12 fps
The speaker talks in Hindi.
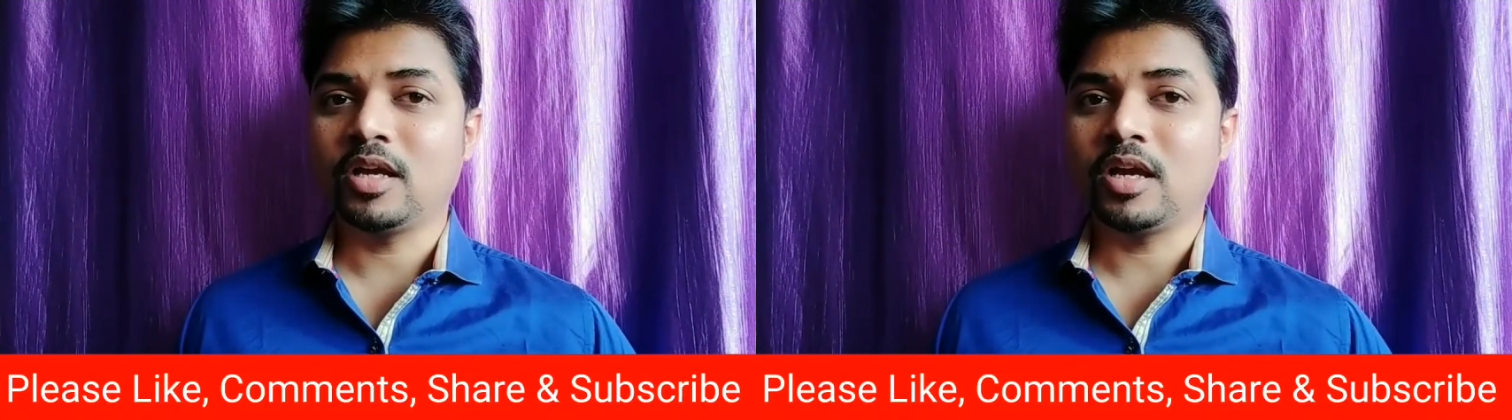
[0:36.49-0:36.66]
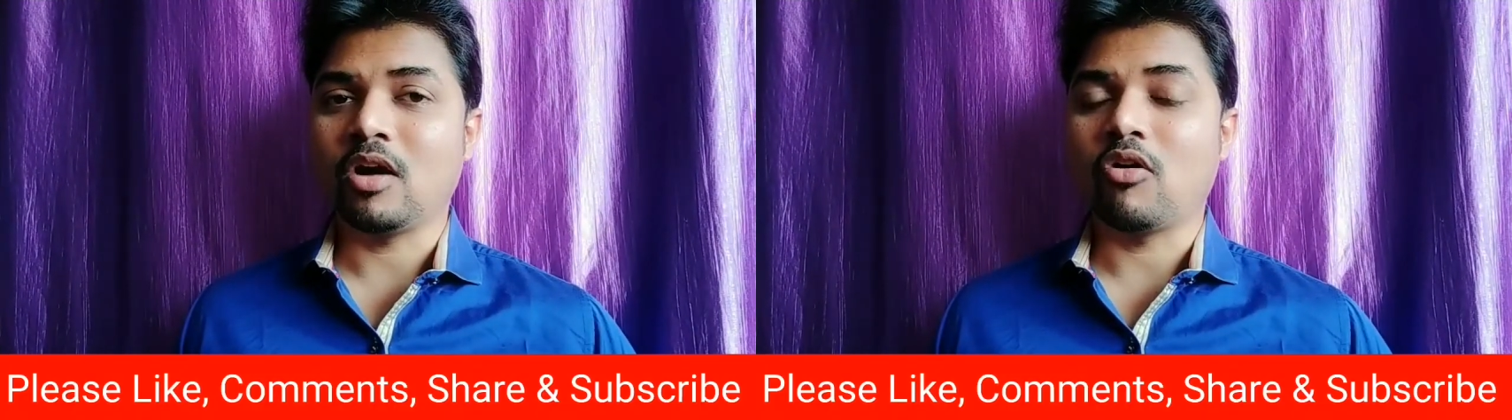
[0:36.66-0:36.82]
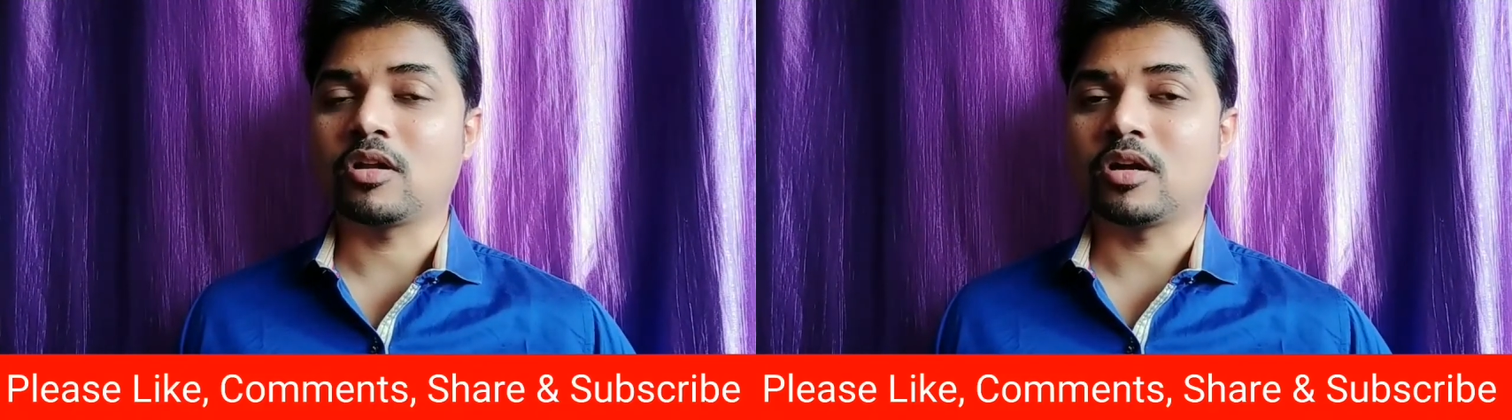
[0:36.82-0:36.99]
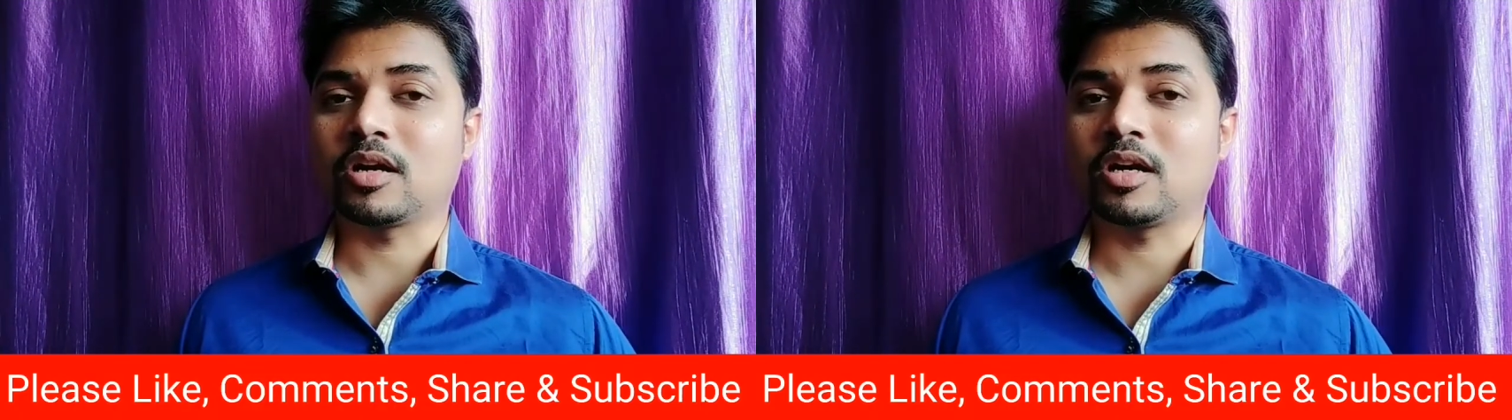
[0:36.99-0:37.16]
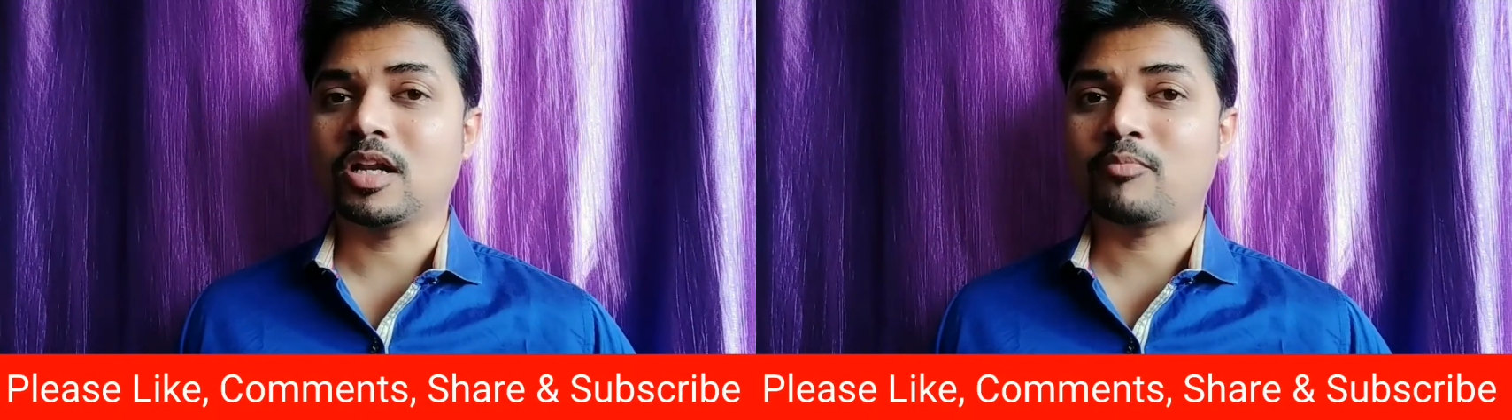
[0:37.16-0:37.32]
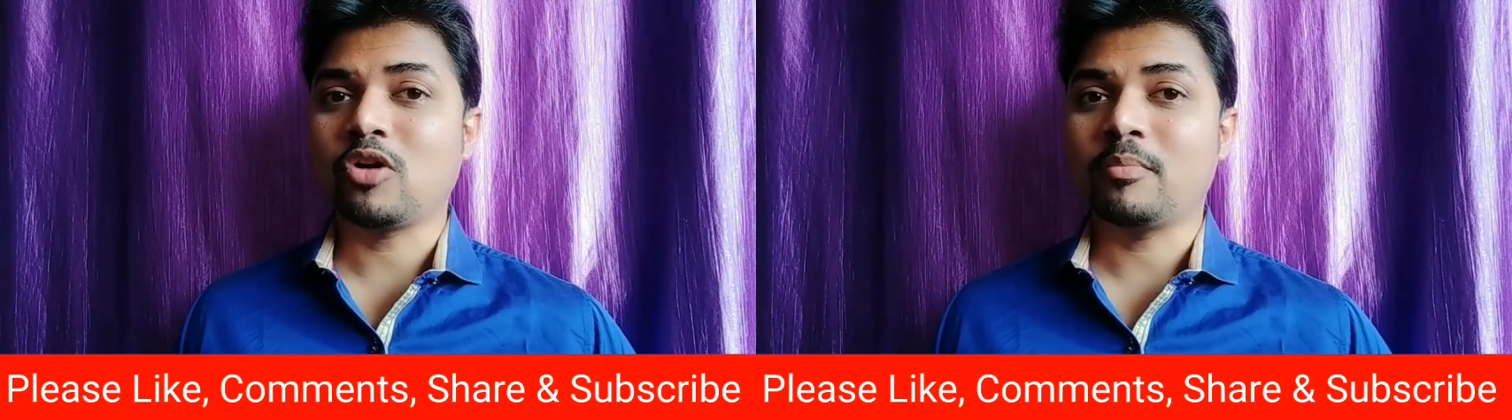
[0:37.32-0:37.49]
और अगर आपको
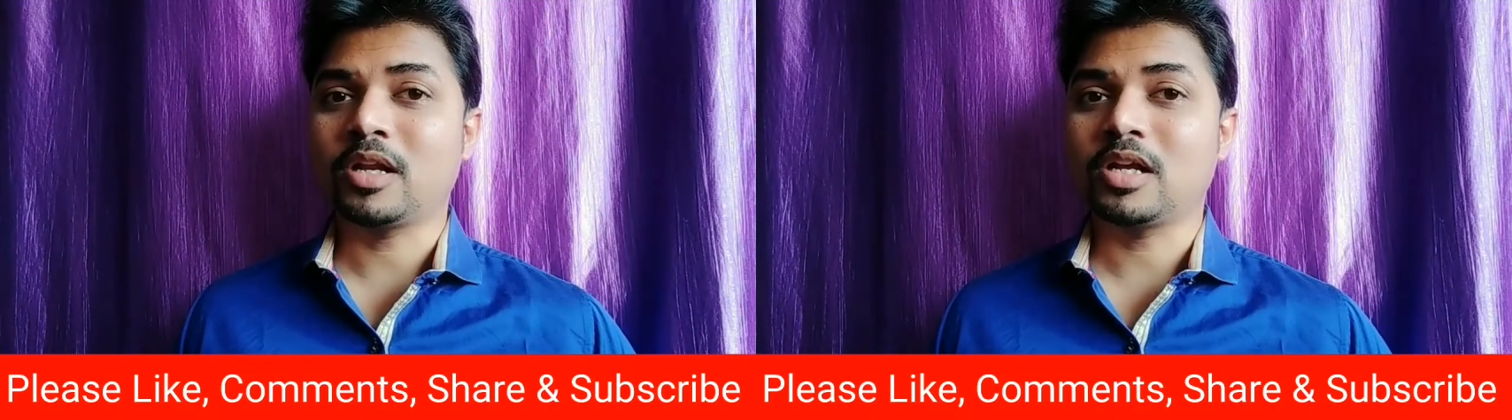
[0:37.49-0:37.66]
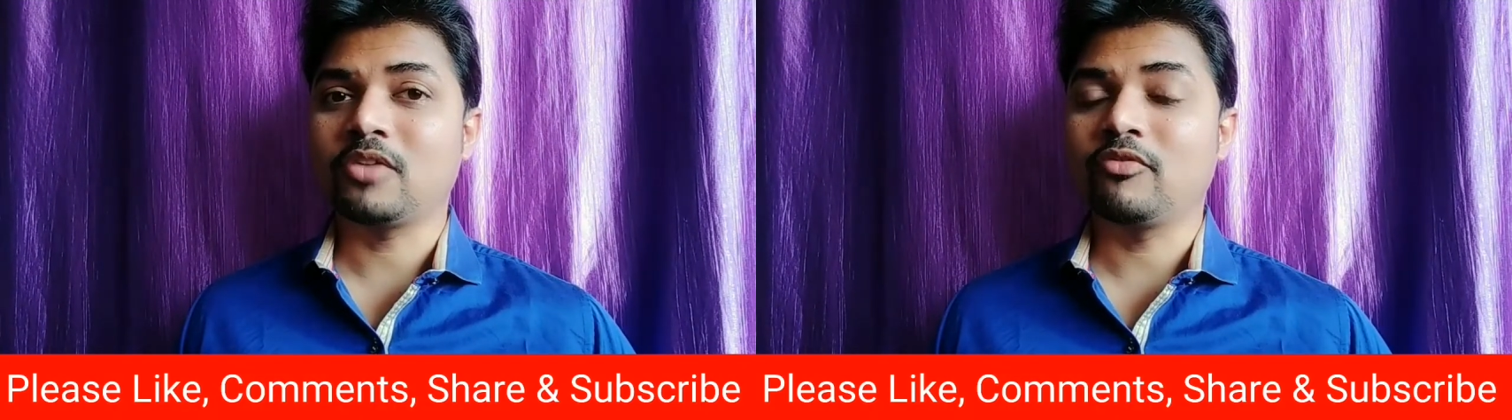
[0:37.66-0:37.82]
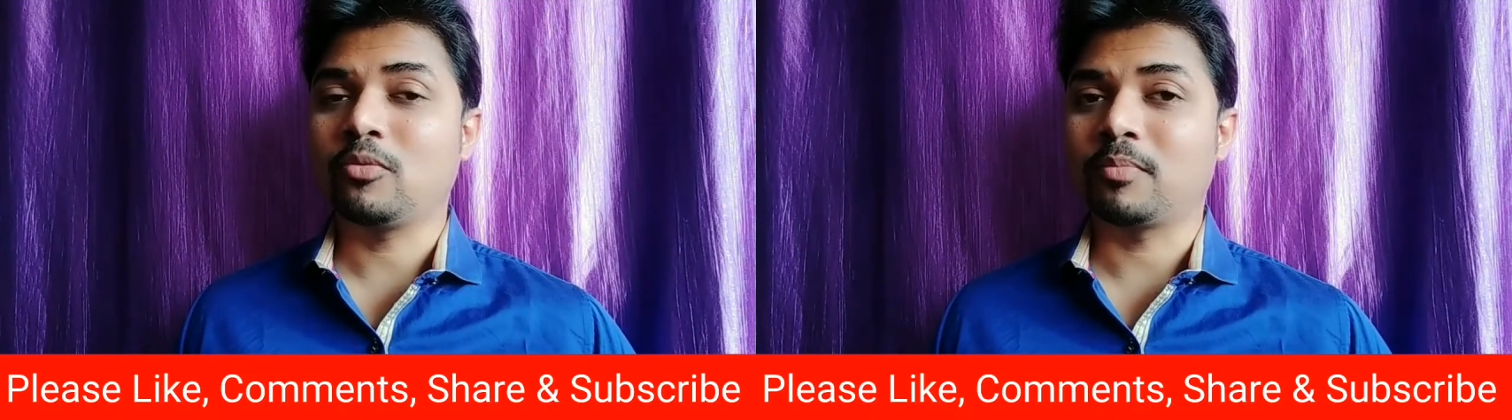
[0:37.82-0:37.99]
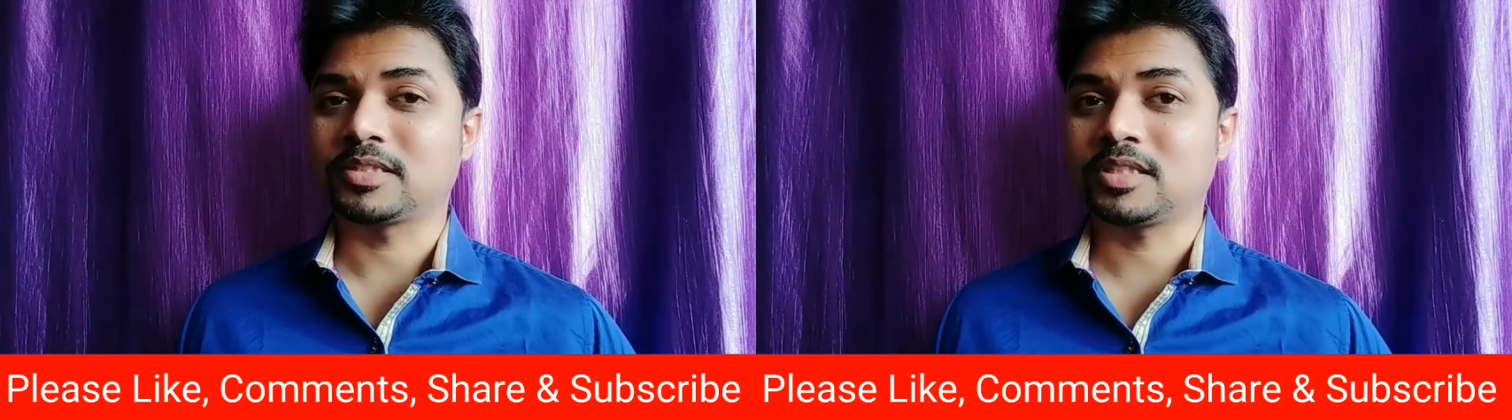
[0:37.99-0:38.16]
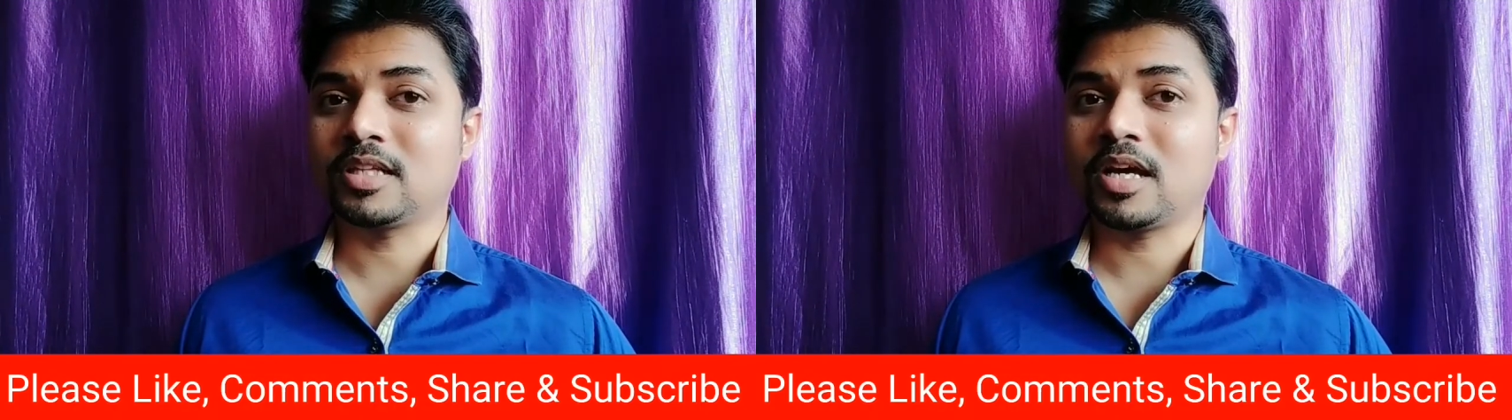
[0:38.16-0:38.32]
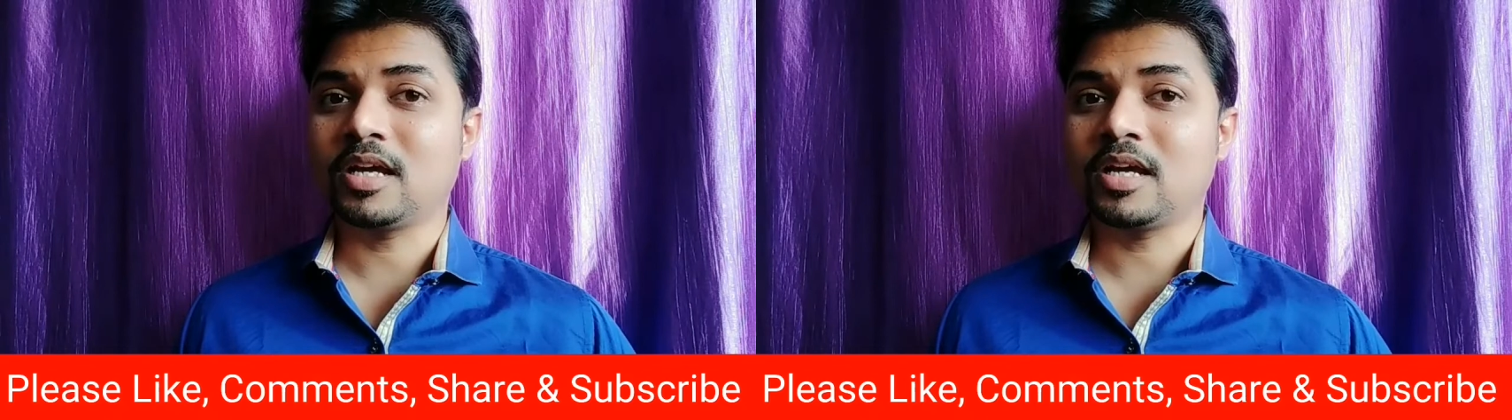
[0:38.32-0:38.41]
हमारा ये वीडियो पसंद आए